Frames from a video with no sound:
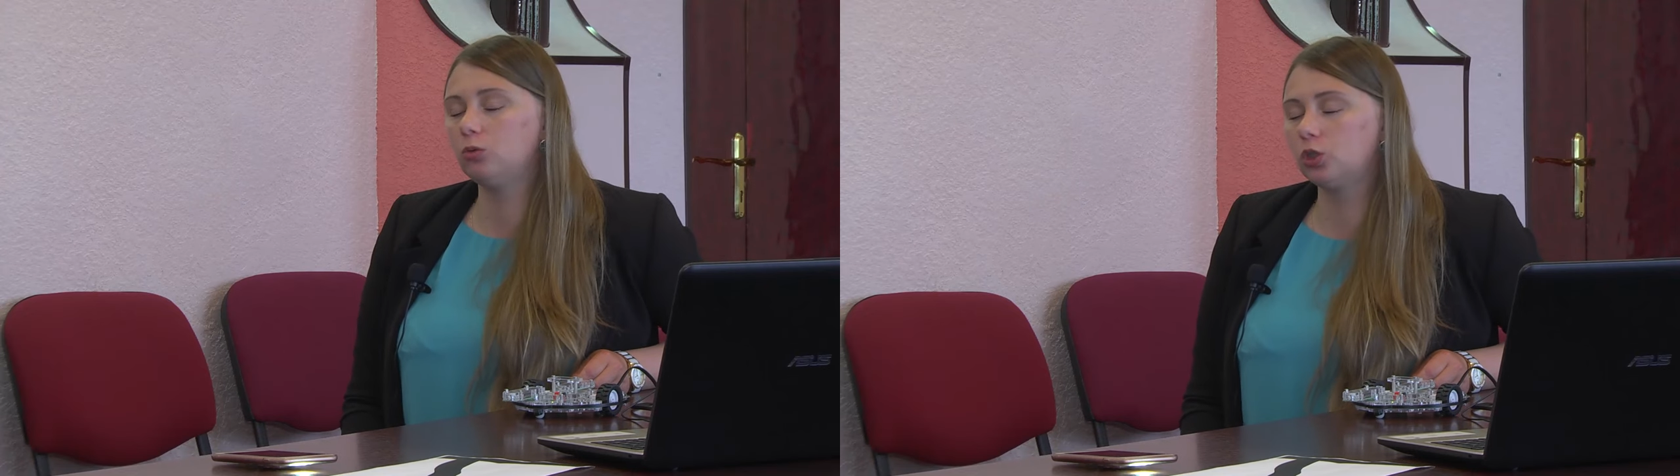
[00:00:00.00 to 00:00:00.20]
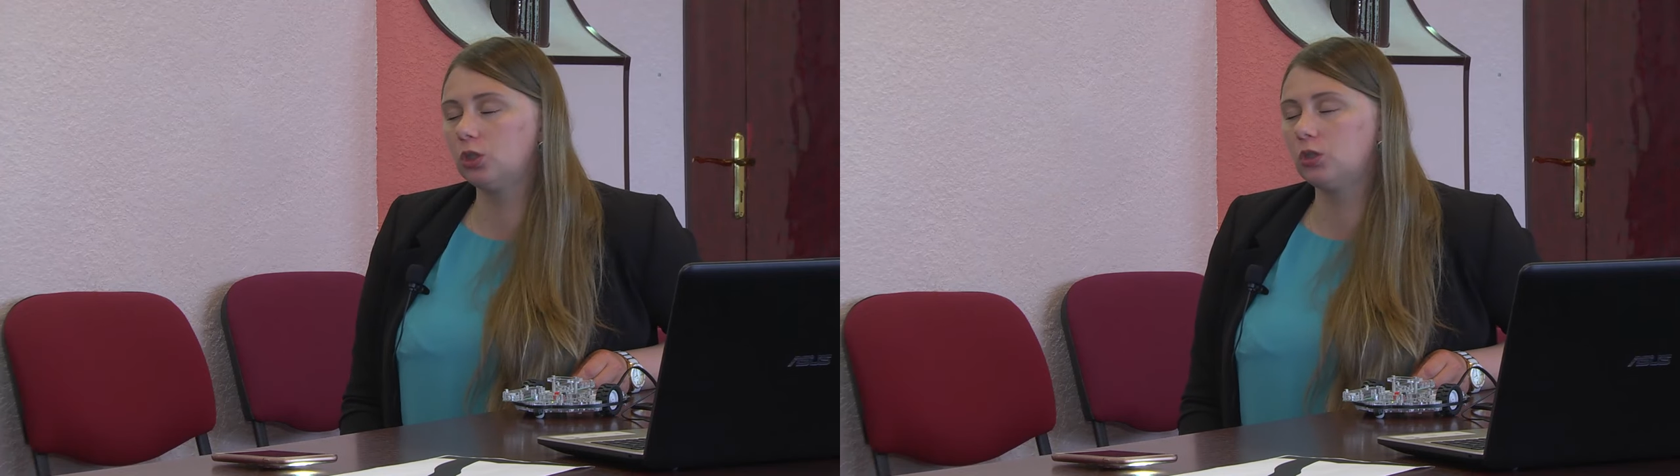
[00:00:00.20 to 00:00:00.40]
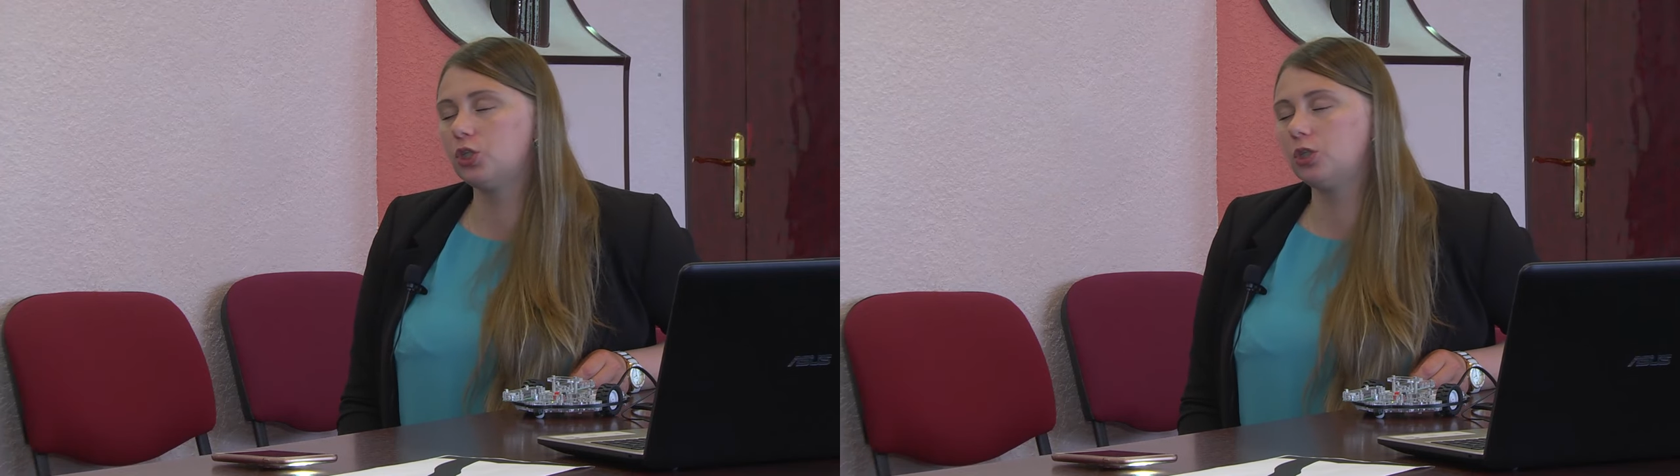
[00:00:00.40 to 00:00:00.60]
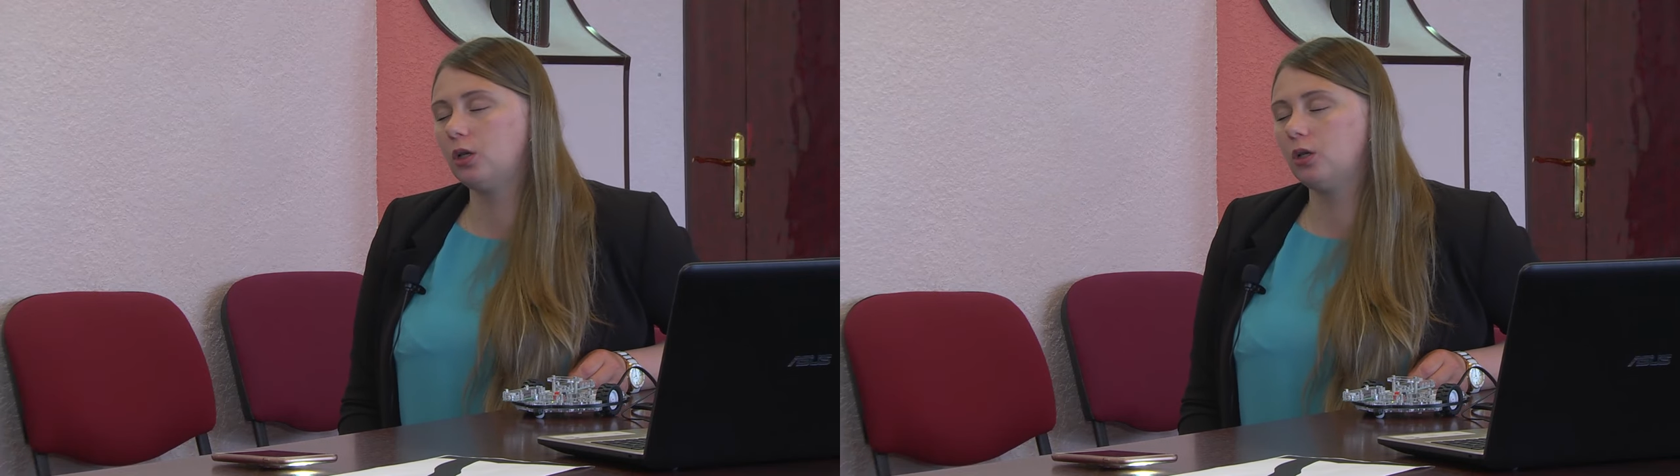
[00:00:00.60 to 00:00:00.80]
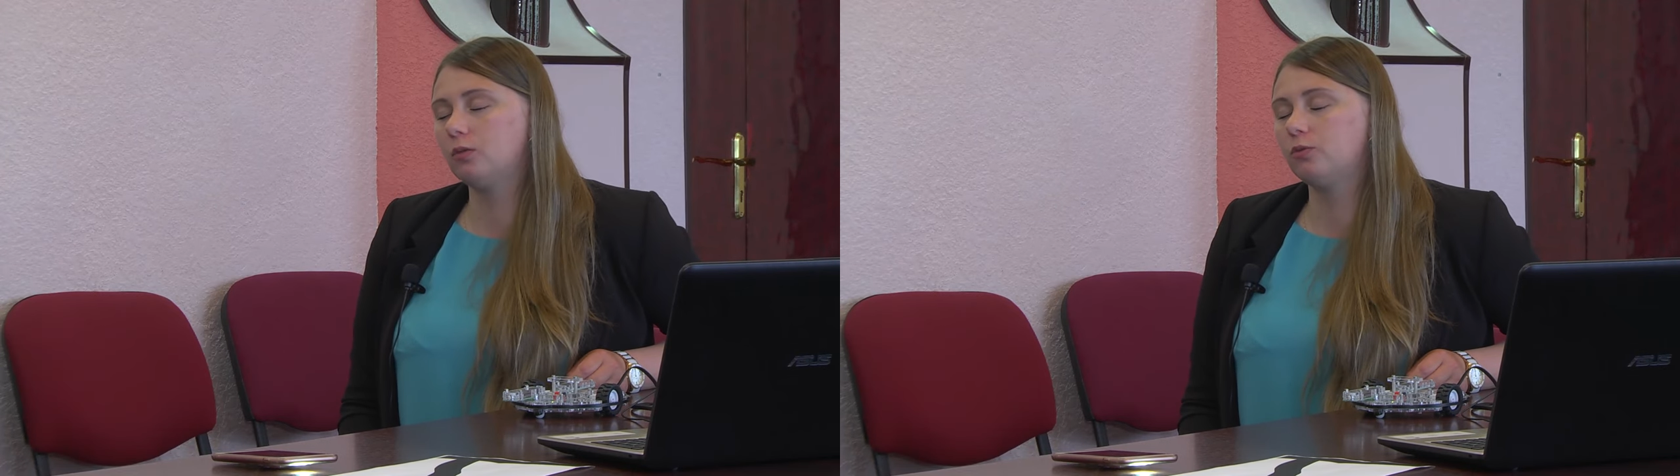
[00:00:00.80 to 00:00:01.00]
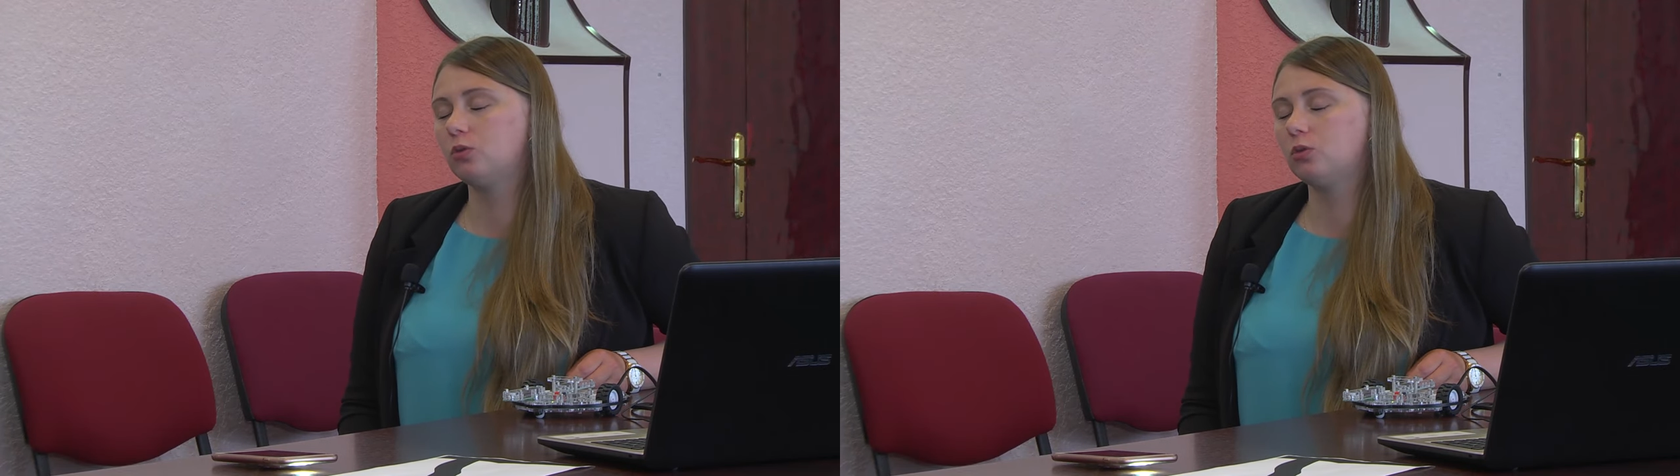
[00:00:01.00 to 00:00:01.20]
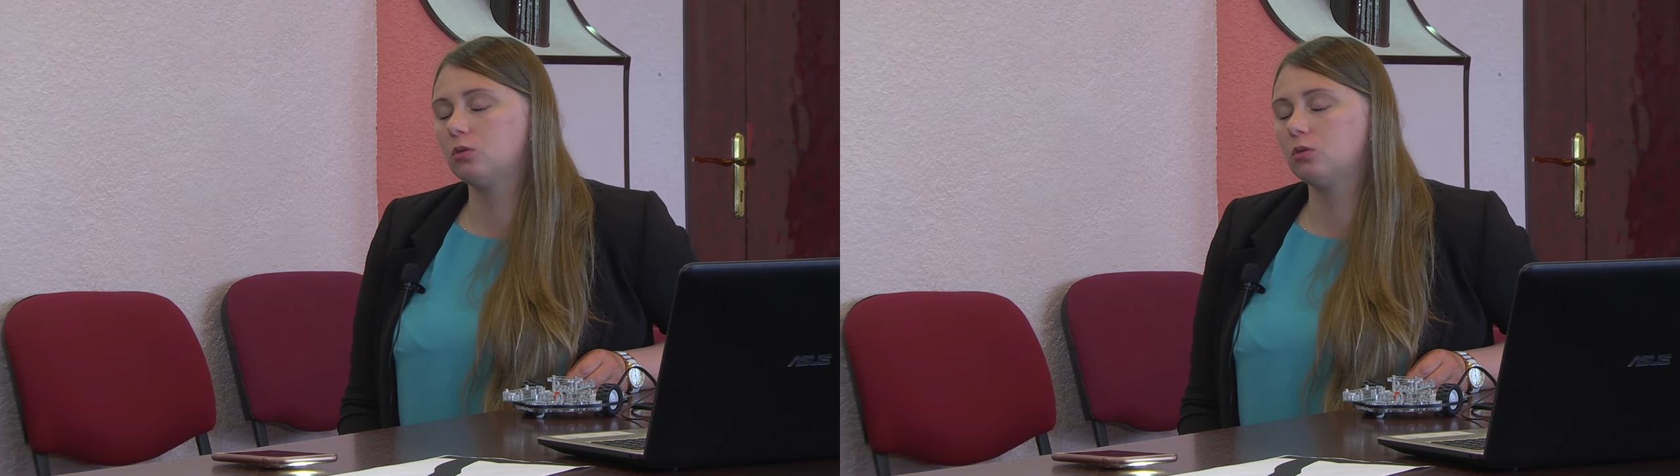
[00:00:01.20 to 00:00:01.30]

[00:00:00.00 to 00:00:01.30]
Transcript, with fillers: уже начиная вот,